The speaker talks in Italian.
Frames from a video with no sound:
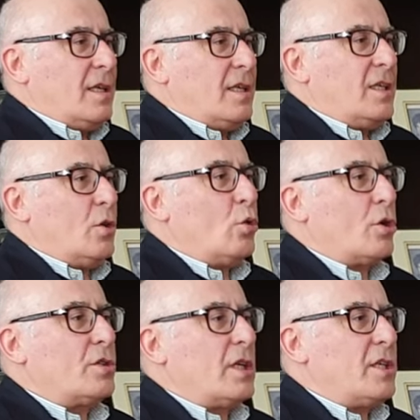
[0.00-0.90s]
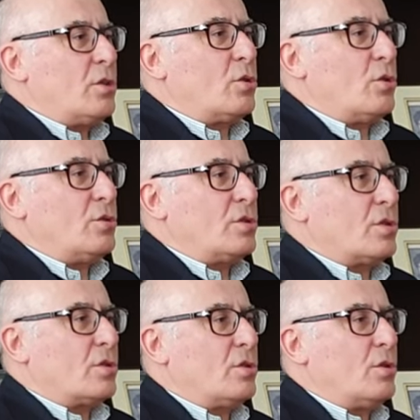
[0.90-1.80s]
il luogo
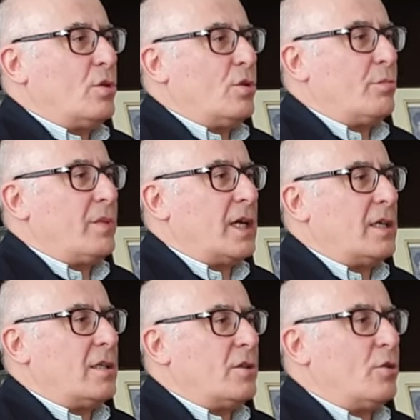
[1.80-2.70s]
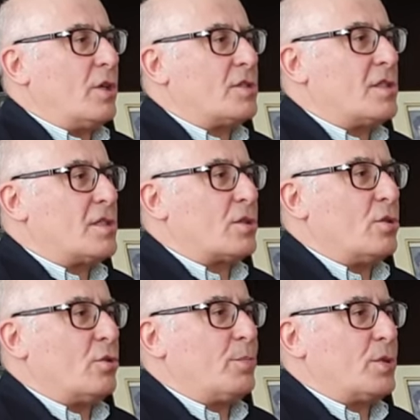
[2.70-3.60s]
dell'incontro ormai non
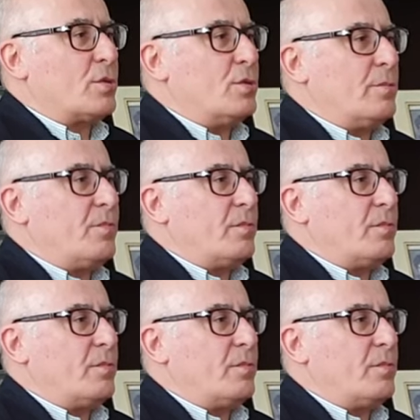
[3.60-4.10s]
esistono più